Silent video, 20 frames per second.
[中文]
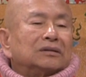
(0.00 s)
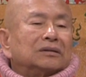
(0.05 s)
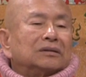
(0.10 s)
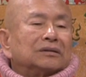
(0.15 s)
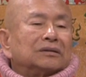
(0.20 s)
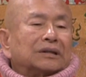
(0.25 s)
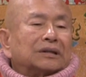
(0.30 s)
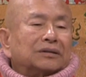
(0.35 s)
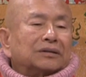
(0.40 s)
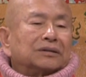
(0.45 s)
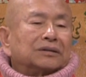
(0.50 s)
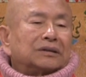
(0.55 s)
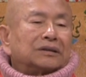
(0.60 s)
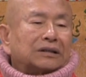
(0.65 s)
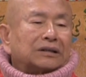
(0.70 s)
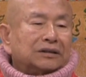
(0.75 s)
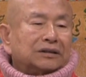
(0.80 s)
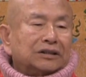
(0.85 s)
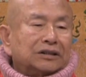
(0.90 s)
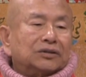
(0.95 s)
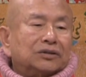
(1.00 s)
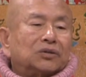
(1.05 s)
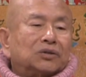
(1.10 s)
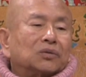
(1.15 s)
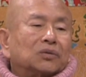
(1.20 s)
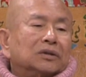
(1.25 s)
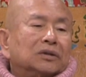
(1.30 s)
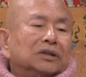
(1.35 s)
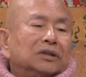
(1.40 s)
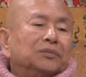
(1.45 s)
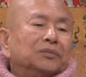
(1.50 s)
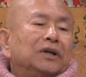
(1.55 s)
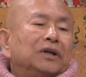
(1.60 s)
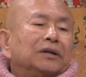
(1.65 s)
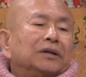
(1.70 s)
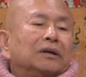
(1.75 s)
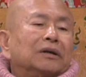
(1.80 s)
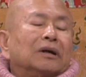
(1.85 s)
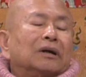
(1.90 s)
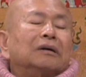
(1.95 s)
但是在力中里面
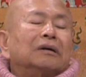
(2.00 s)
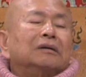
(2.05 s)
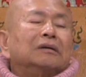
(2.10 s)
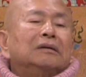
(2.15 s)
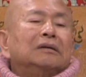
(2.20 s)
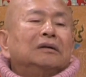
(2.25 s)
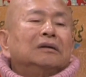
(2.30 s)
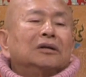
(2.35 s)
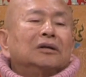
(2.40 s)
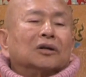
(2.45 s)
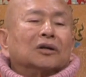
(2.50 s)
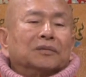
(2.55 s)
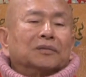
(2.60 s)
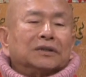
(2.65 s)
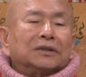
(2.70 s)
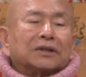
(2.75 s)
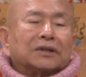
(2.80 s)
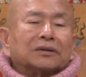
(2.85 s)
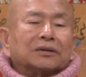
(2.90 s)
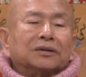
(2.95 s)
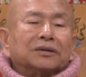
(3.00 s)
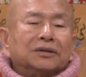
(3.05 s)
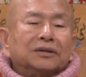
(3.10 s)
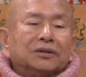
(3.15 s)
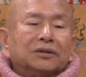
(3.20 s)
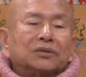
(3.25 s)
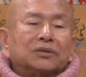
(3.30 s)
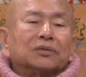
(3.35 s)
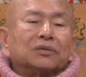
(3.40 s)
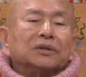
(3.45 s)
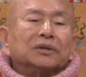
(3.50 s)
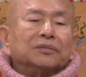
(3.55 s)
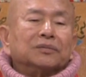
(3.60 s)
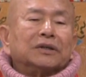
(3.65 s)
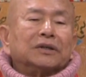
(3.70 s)
呢，我们晓得力中里面